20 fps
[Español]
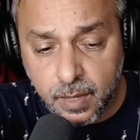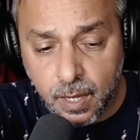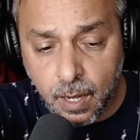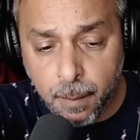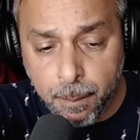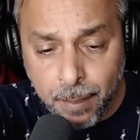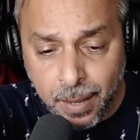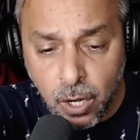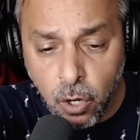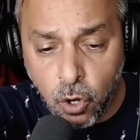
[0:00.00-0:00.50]

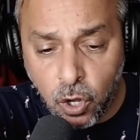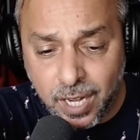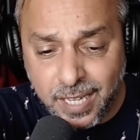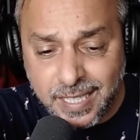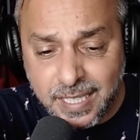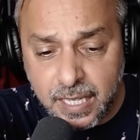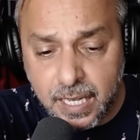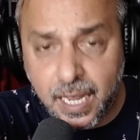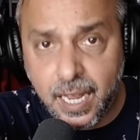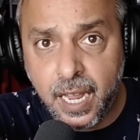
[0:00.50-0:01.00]
Pero lo que
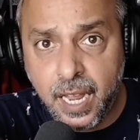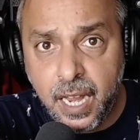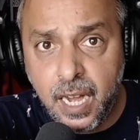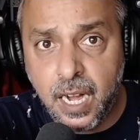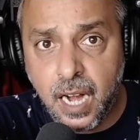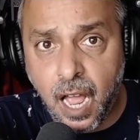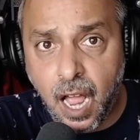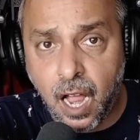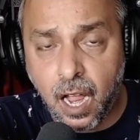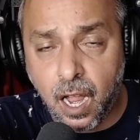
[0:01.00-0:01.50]
sí que él
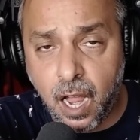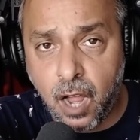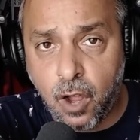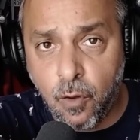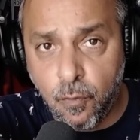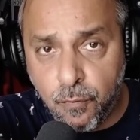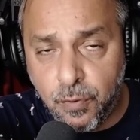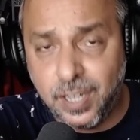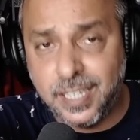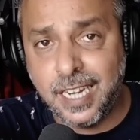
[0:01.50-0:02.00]
ha,
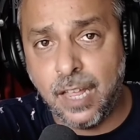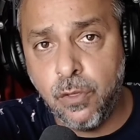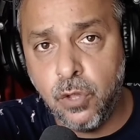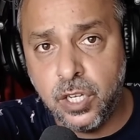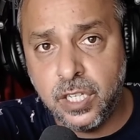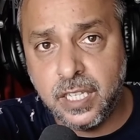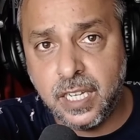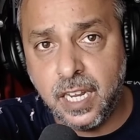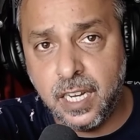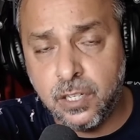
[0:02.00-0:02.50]
confesado
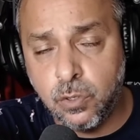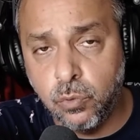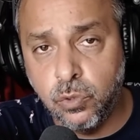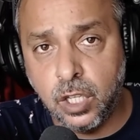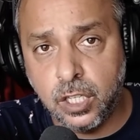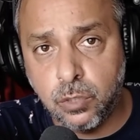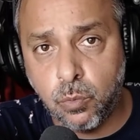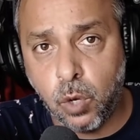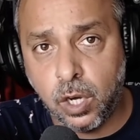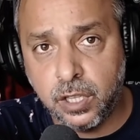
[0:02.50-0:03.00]
es que es un
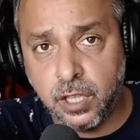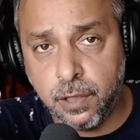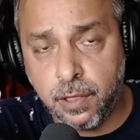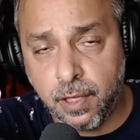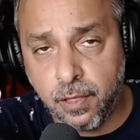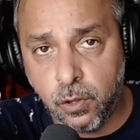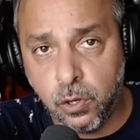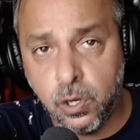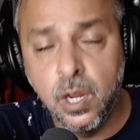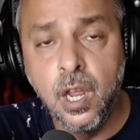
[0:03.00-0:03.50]

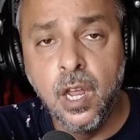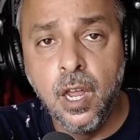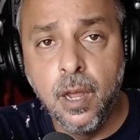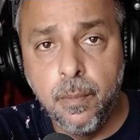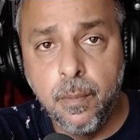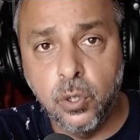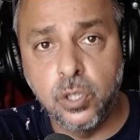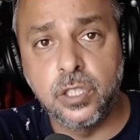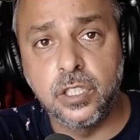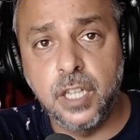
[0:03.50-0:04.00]
descuartizador.
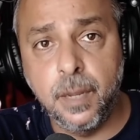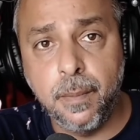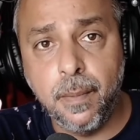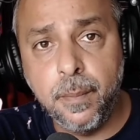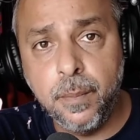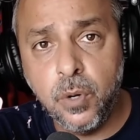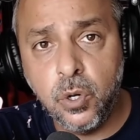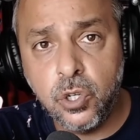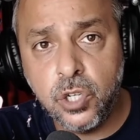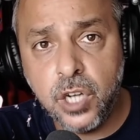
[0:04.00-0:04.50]
Pues
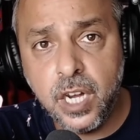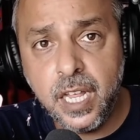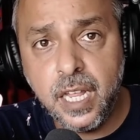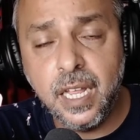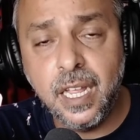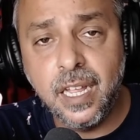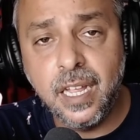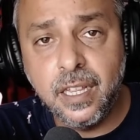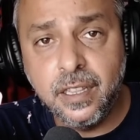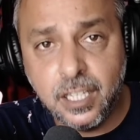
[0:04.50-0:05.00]
llamémosle
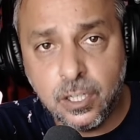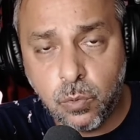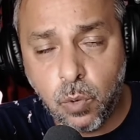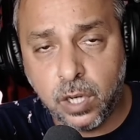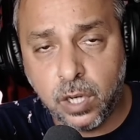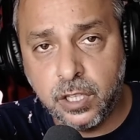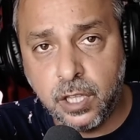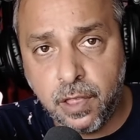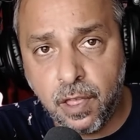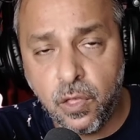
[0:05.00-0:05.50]

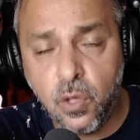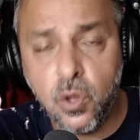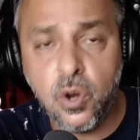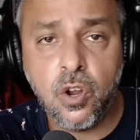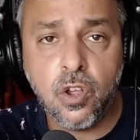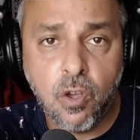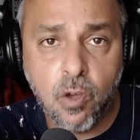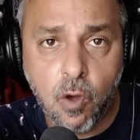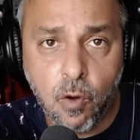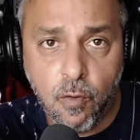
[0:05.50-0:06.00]

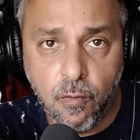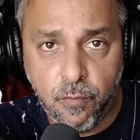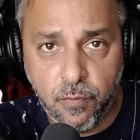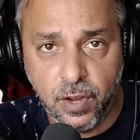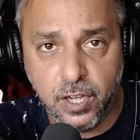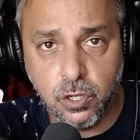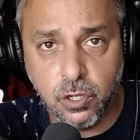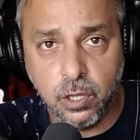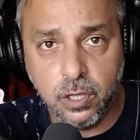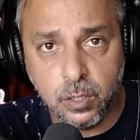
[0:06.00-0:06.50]
descuartizador
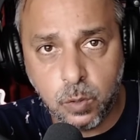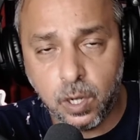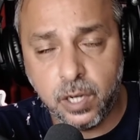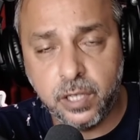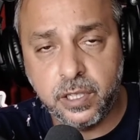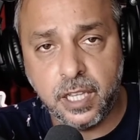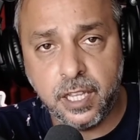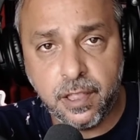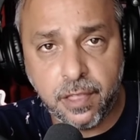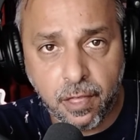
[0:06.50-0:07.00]
confeso, el
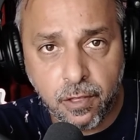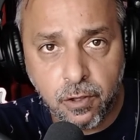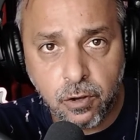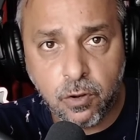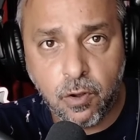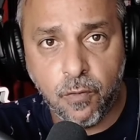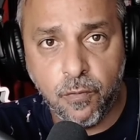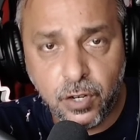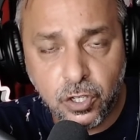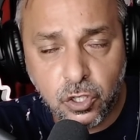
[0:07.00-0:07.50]
descuartizador
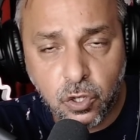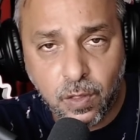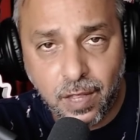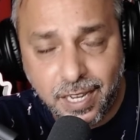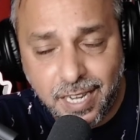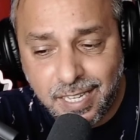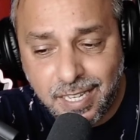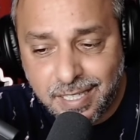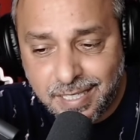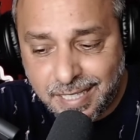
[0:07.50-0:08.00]
confeso
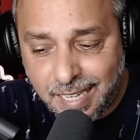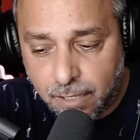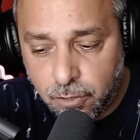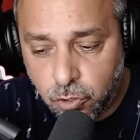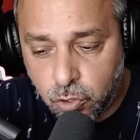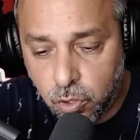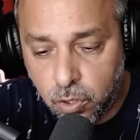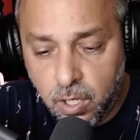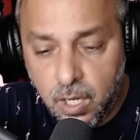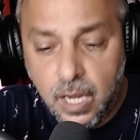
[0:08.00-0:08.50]
Daniel
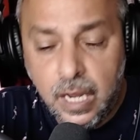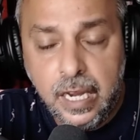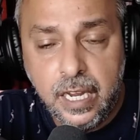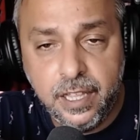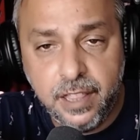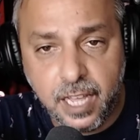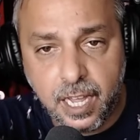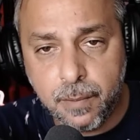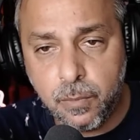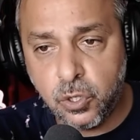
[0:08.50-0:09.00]
Sancho. Y
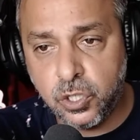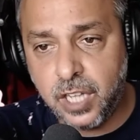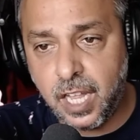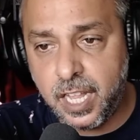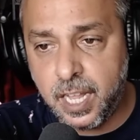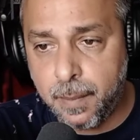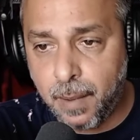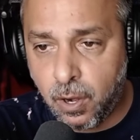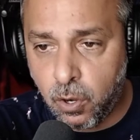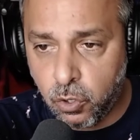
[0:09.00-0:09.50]
dejemos ya de
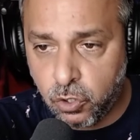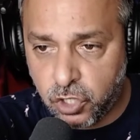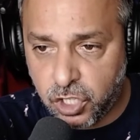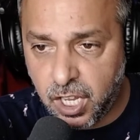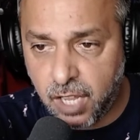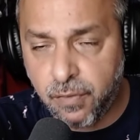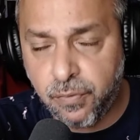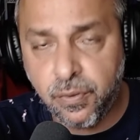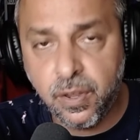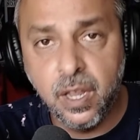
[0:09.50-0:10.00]
llamarlo
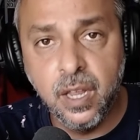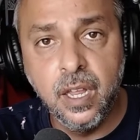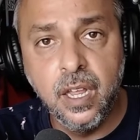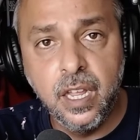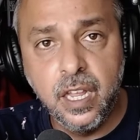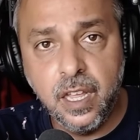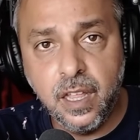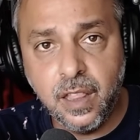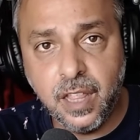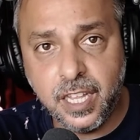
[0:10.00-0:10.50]
chef
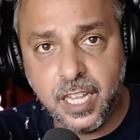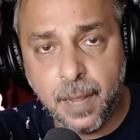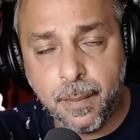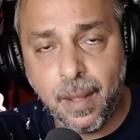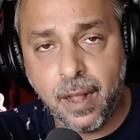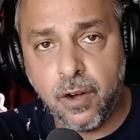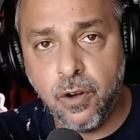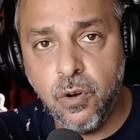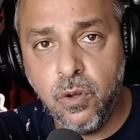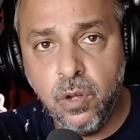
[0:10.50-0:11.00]
y de
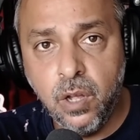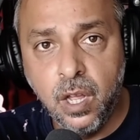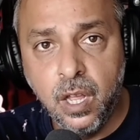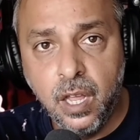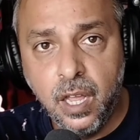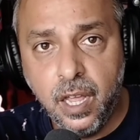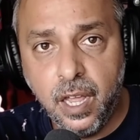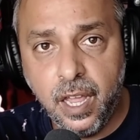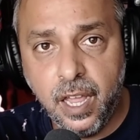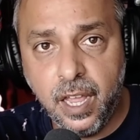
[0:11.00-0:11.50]
llamarlo
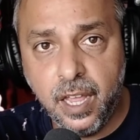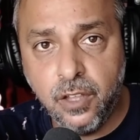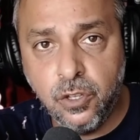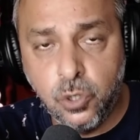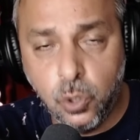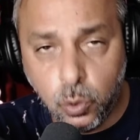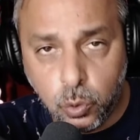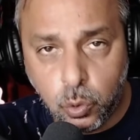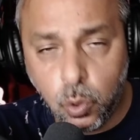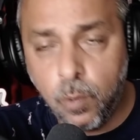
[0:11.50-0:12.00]
eh,
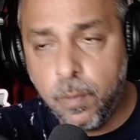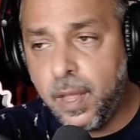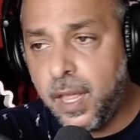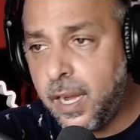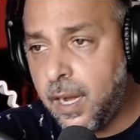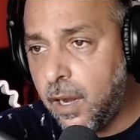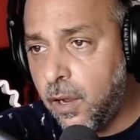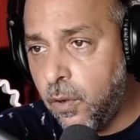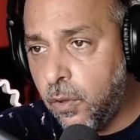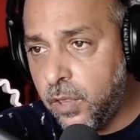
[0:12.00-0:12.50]

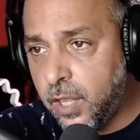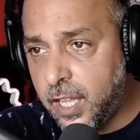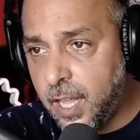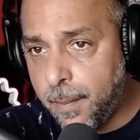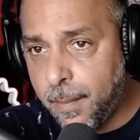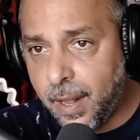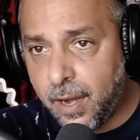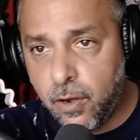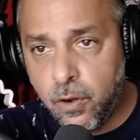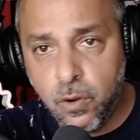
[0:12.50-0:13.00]
youtuber o de
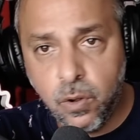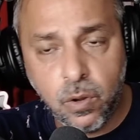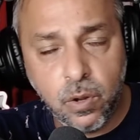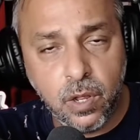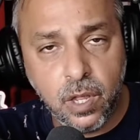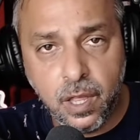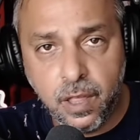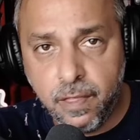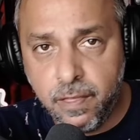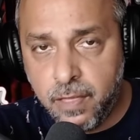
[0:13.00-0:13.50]
llamarlo
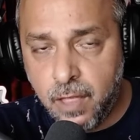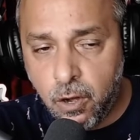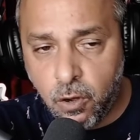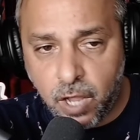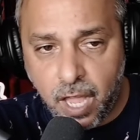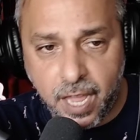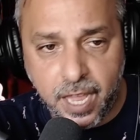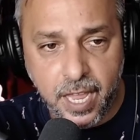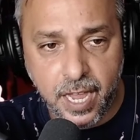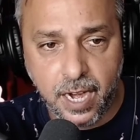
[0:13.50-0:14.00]
eh, de lo
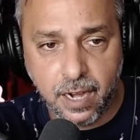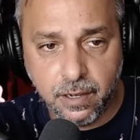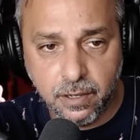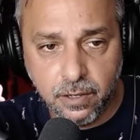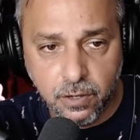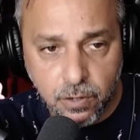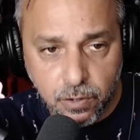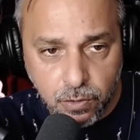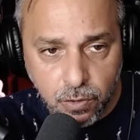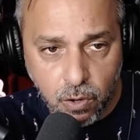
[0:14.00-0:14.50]
que quieran.
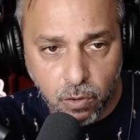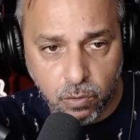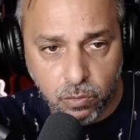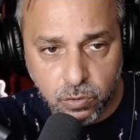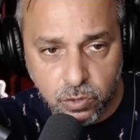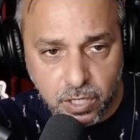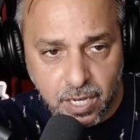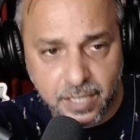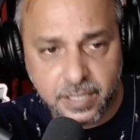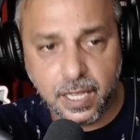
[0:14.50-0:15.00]
No,
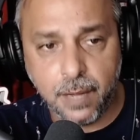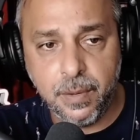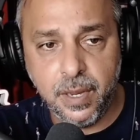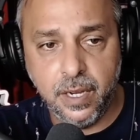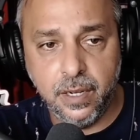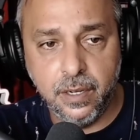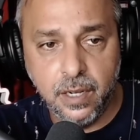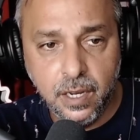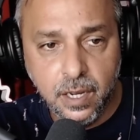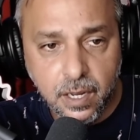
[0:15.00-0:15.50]
ya está
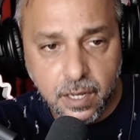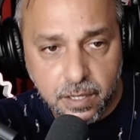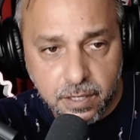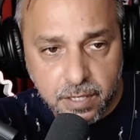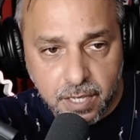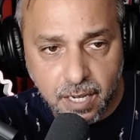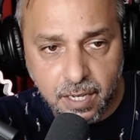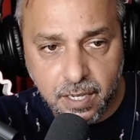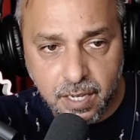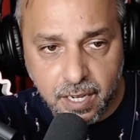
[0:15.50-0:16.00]
bien
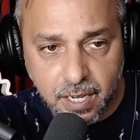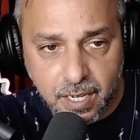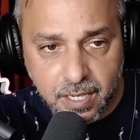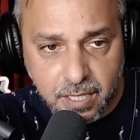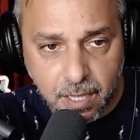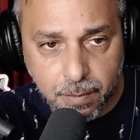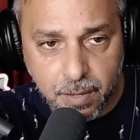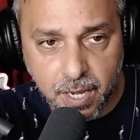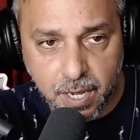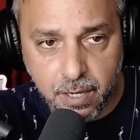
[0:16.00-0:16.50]
ya
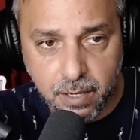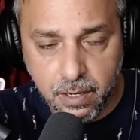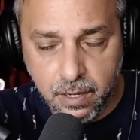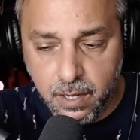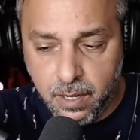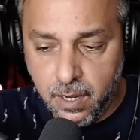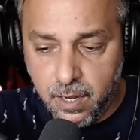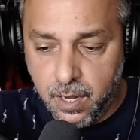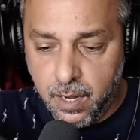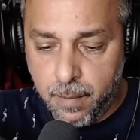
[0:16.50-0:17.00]
está bien.
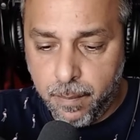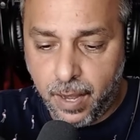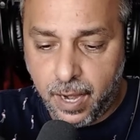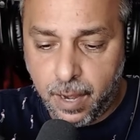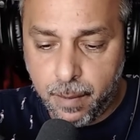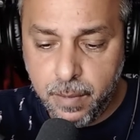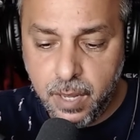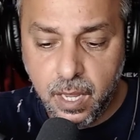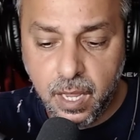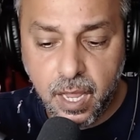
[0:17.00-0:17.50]
Para
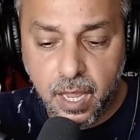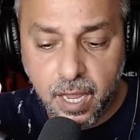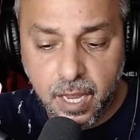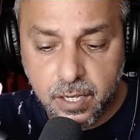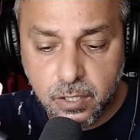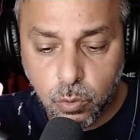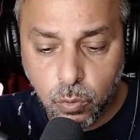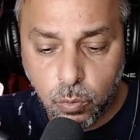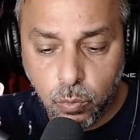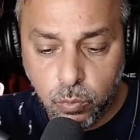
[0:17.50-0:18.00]
mí
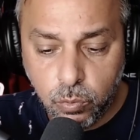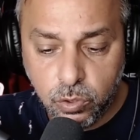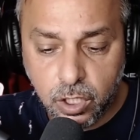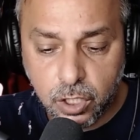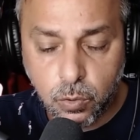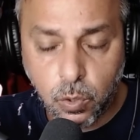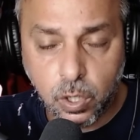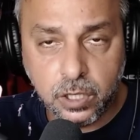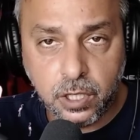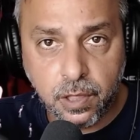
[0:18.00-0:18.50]
es un
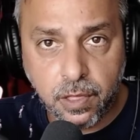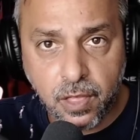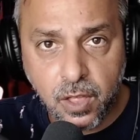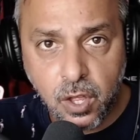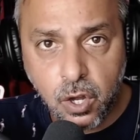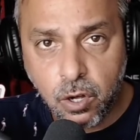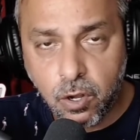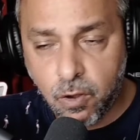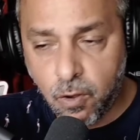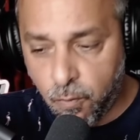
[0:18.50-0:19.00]

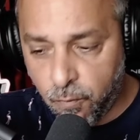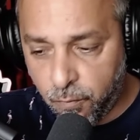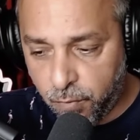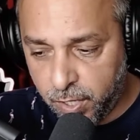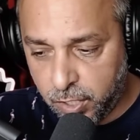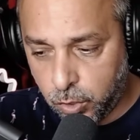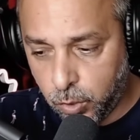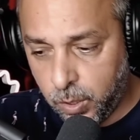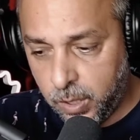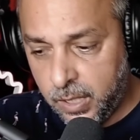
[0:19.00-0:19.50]
descuartizador,
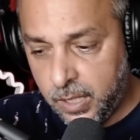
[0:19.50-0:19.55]
confeso.